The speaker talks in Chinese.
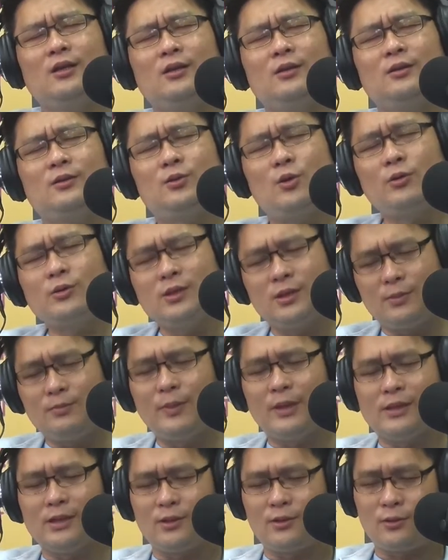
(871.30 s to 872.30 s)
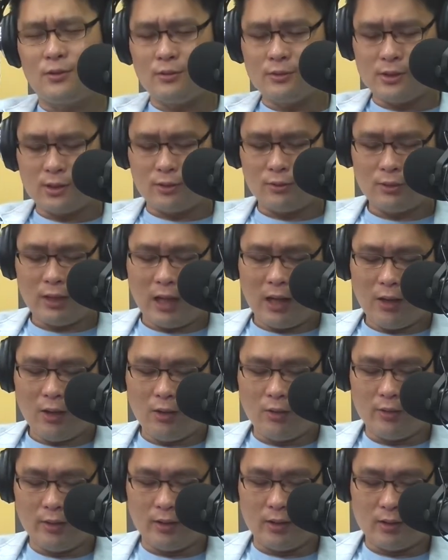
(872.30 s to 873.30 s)
讲一嘛是讲一句较
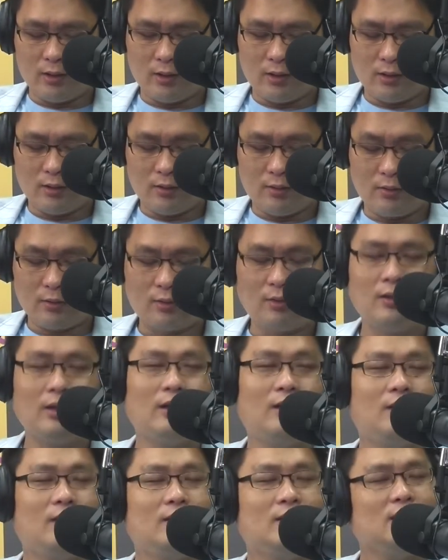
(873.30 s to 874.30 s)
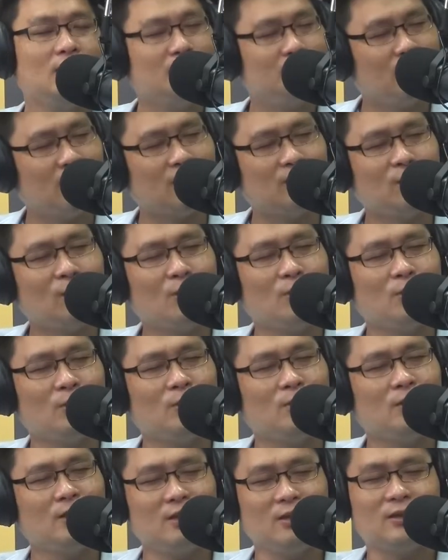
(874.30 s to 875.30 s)
好诶。我讲啊，吼，你百度
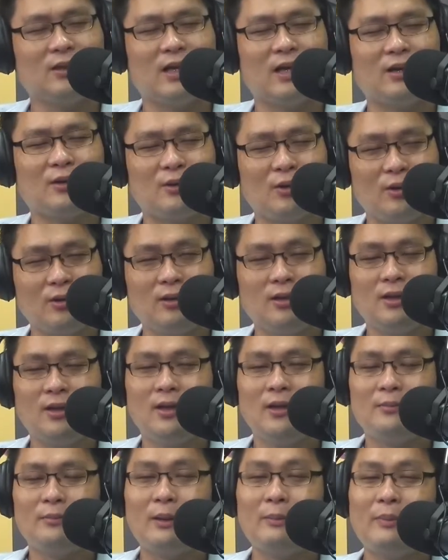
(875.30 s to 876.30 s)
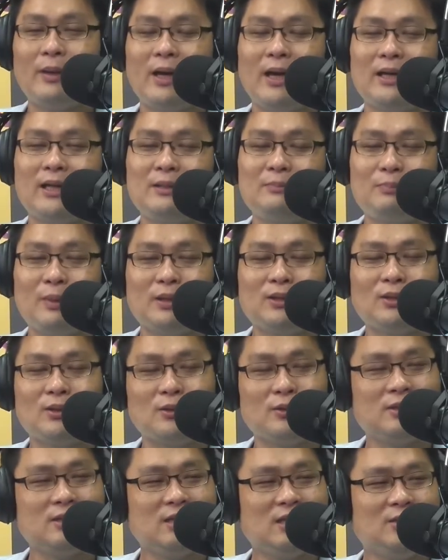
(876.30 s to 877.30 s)
伊就甲我讲，爸爸，你百度
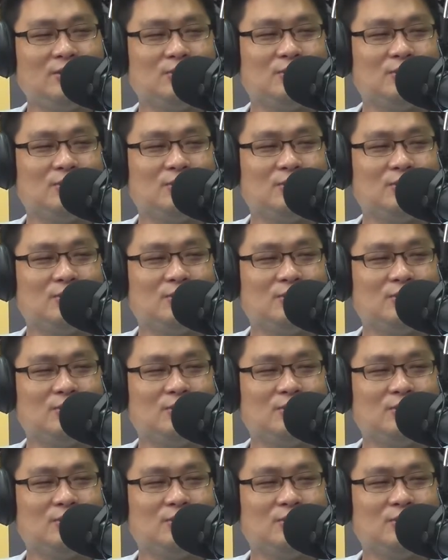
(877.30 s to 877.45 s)
佫真无